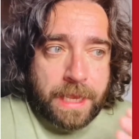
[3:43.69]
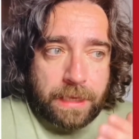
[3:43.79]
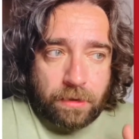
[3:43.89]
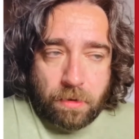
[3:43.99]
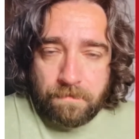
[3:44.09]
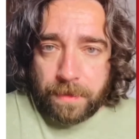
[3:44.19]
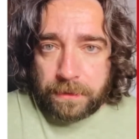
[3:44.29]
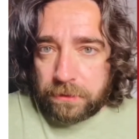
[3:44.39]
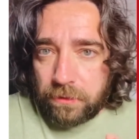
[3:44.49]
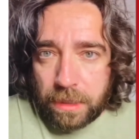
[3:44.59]
In
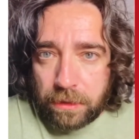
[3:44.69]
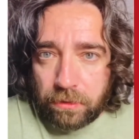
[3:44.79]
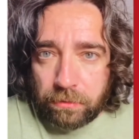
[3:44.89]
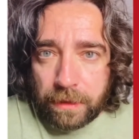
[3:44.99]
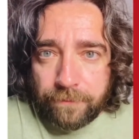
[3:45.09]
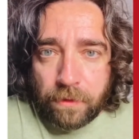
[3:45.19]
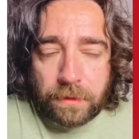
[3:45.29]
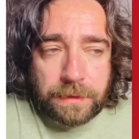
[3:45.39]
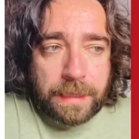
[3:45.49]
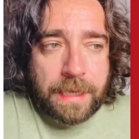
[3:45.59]
compenso, ancora una
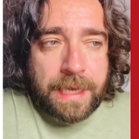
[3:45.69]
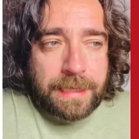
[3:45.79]
volta,